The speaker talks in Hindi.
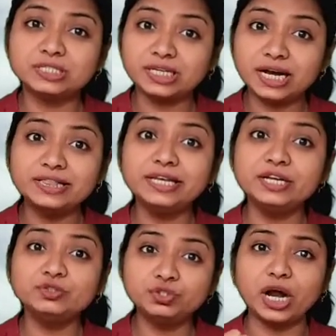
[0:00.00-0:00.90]
शक्ति
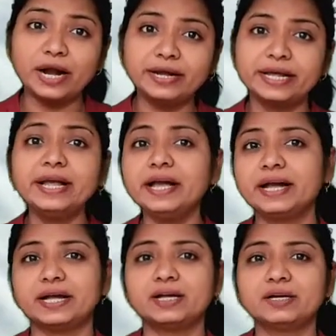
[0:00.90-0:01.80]
है जो झटके
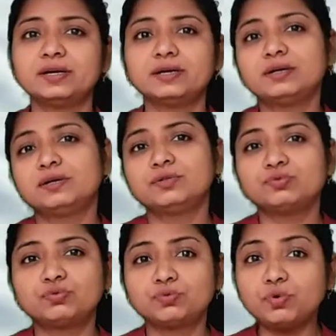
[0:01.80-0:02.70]
हैं
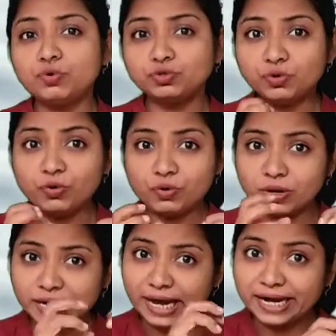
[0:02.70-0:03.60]
तो जो
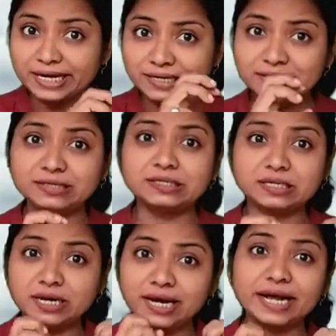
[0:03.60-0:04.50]

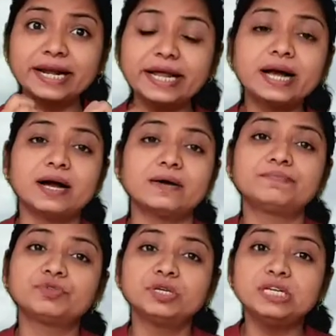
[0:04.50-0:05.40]
करंट लगने का
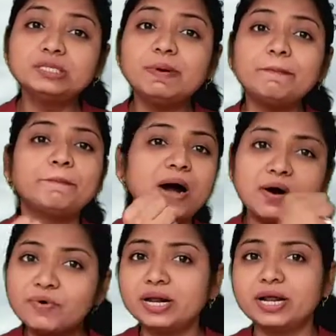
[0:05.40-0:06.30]
इसमें
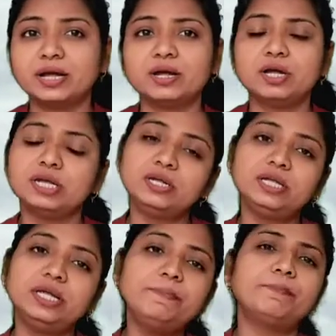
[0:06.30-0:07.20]
पावर है
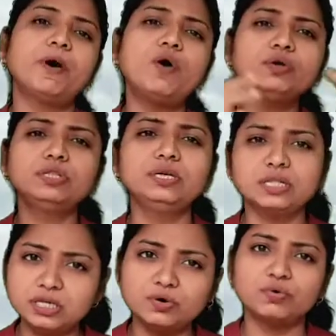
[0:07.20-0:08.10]
ये बहुत ही
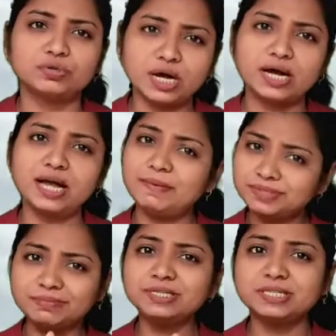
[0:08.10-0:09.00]
अधिक होता है आप
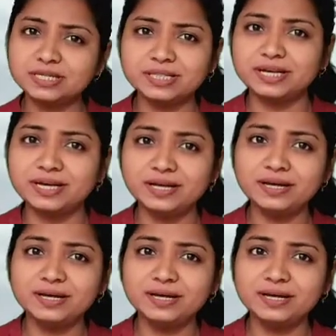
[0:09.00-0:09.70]
समझ सकते हैं